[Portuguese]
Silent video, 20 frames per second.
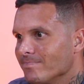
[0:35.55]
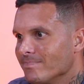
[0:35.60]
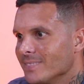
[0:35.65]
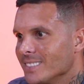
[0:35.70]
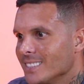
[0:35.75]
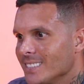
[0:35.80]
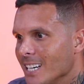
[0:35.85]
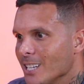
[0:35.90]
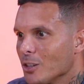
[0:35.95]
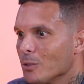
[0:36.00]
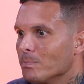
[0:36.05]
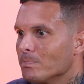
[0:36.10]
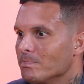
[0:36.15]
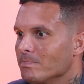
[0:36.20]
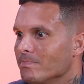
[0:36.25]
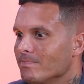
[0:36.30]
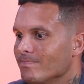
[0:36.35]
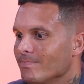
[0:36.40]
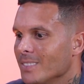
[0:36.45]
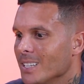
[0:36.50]
será que eu
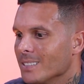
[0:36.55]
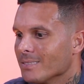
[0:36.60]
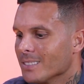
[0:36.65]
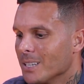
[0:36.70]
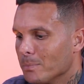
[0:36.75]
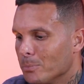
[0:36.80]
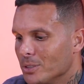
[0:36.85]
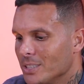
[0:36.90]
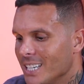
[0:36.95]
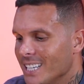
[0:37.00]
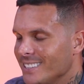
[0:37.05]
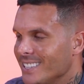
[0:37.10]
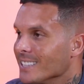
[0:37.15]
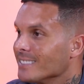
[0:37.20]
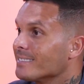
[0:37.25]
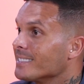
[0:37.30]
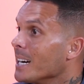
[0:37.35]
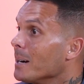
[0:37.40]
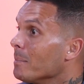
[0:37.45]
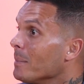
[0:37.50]
poderia, poderia
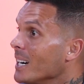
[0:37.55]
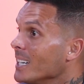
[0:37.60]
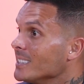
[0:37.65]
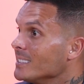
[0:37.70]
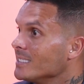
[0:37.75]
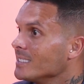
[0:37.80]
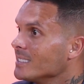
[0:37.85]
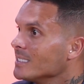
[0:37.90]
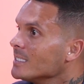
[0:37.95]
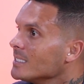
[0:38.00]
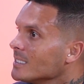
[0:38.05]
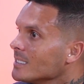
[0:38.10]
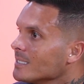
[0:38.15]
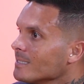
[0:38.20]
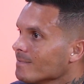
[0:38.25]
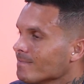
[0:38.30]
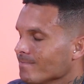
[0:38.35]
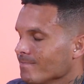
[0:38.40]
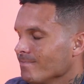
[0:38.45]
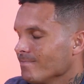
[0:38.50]
tentar mais? Uhum.